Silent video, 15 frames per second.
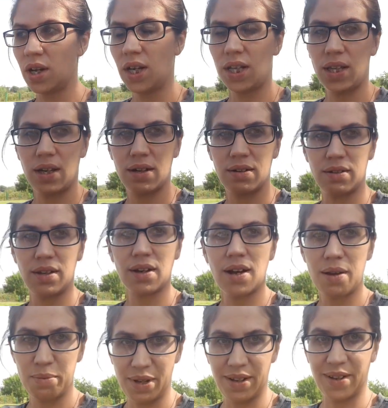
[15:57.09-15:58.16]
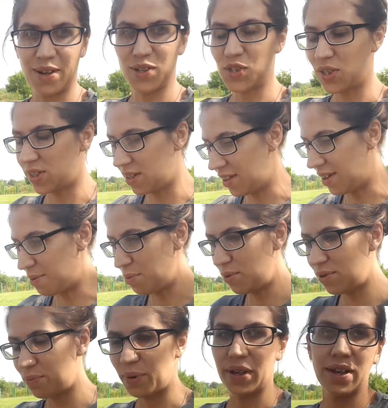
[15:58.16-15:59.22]
Это на камере кажется, там,
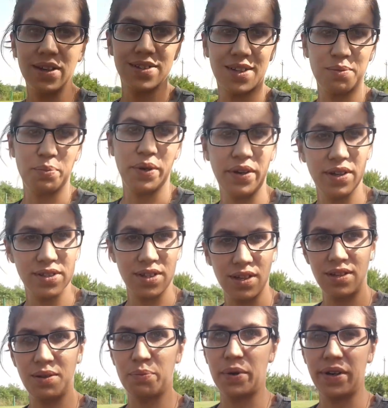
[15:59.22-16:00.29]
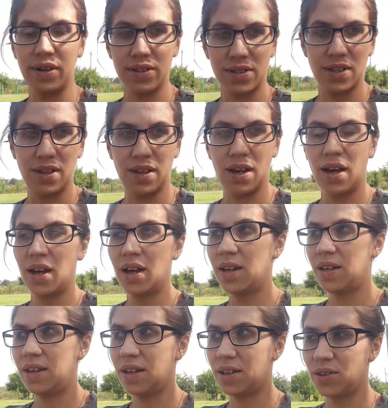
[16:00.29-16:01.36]
о, поездки, поездки, одни поездки
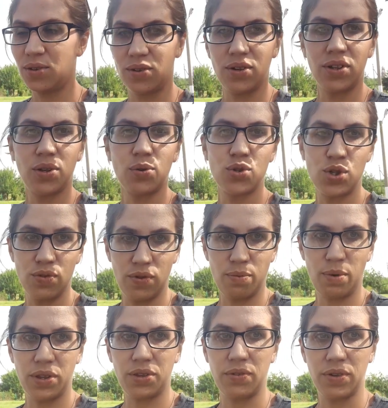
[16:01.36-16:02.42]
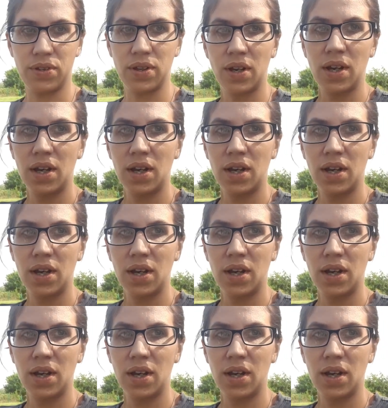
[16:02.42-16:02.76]
и одно. Это очень выматывает.